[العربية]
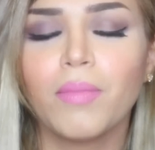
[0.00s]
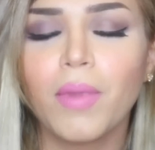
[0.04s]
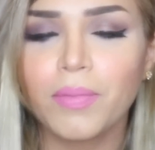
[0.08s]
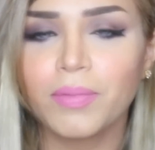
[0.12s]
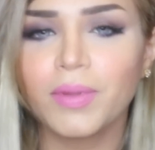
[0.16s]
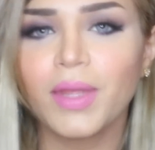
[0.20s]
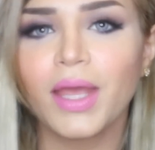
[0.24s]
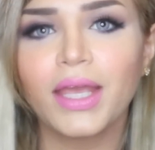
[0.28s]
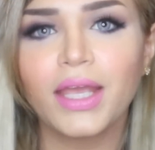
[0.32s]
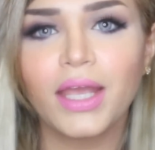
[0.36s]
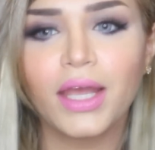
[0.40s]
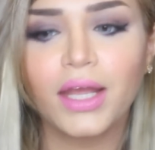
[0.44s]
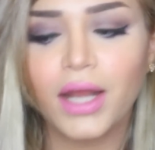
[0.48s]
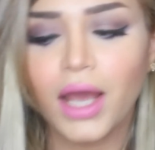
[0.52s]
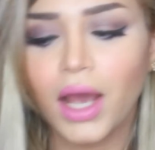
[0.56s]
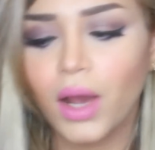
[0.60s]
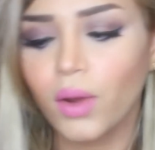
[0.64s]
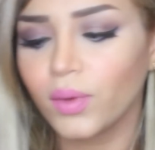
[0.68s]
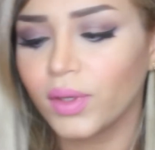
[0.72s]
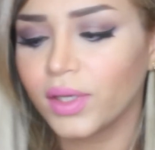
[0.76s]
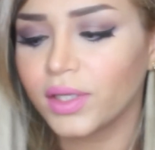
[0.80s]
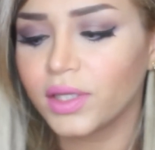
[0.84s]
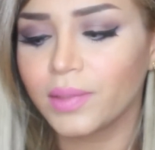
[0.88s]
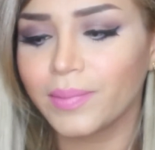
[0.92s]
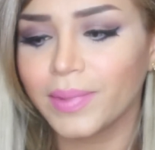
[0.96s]
مبدئيا
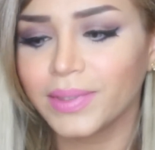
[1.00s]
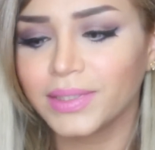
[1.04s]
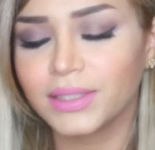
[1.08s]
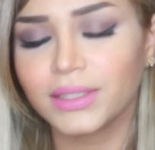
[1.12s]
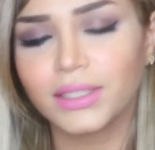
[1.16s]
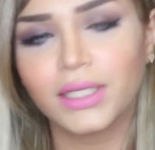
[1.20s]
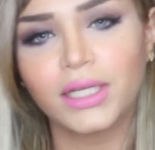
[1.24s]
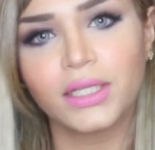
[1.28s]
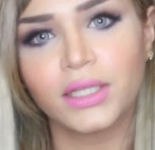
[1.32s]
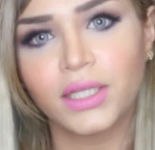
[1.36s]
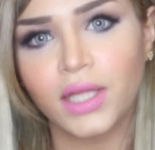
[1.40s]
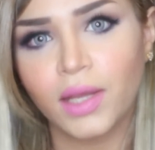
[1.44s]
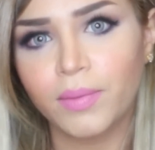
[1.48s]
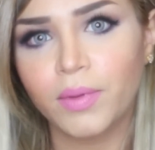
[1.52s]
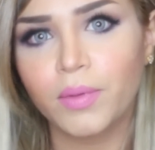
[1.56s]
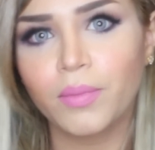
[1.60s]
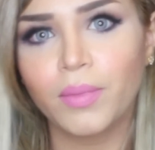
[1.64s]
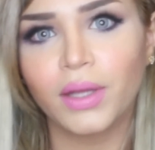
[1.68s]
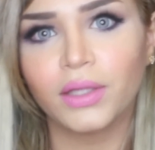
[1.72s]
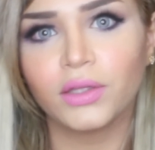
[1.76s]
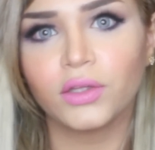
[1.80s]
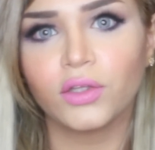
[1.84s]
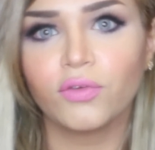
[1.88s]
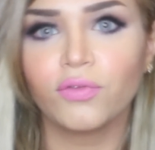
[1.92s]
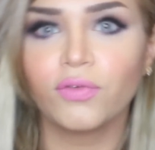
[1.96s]
حاولي كثر ما تقدرين تنامين
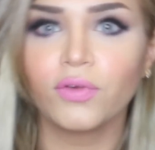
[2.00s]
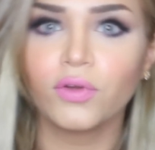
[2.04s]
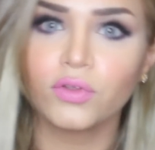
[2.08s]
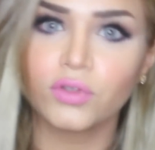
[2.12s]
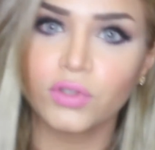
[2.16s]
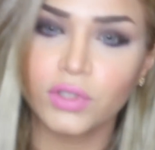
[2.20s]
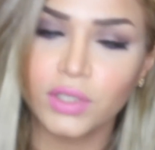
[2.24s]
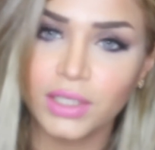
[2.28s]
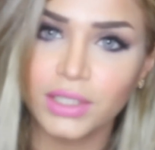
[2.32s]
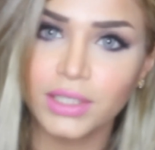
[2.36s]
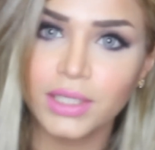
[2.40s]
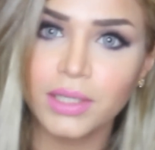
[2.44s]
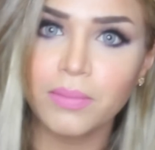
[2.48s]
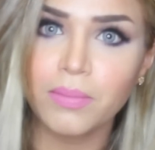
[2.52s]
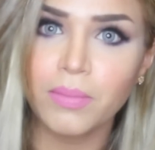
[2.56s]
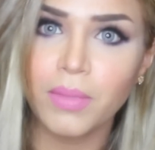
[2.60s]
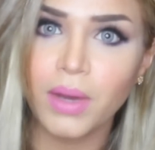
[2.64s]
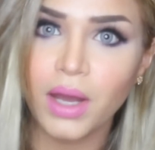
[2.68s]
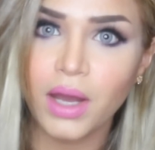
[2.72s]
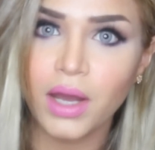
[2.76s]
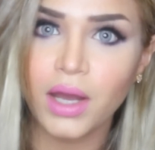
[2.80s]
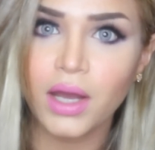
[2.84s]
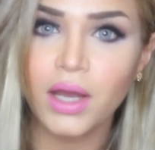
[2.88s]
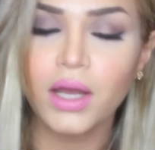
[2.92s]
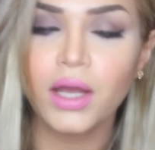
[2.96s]
مع الطفل وتقعدين
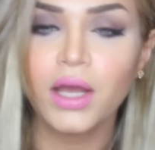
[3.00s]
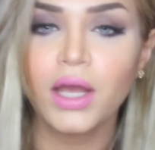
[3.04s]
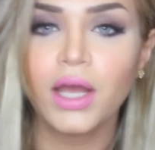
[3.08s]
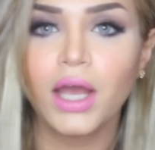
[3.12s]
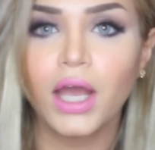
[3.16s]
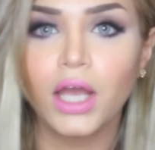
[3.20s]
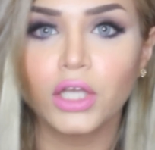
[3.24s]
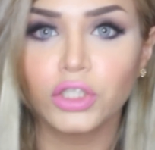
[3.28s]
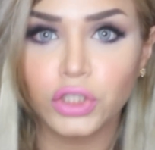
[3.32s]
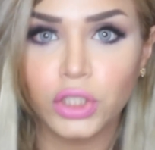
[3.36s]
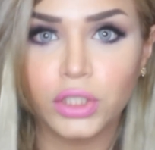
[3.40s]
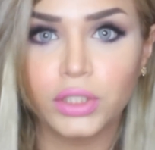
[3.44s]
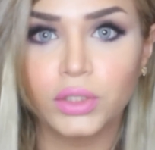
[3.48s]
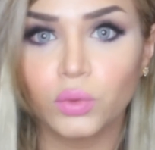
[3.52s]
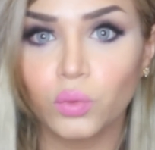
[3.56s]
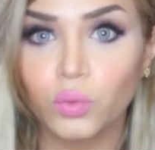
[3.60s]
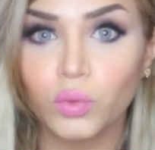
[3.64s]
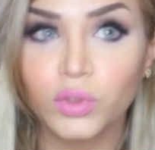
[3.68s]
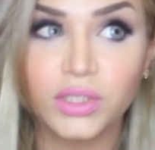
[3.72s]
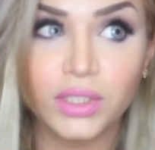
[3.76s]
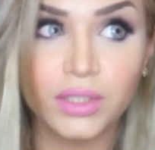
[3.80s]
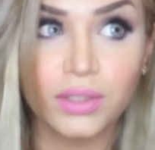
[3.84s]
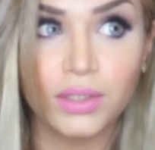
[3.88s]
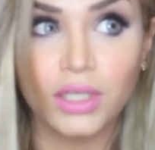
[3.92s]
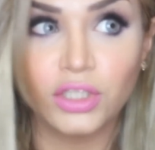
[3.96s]
معاه عشان وت...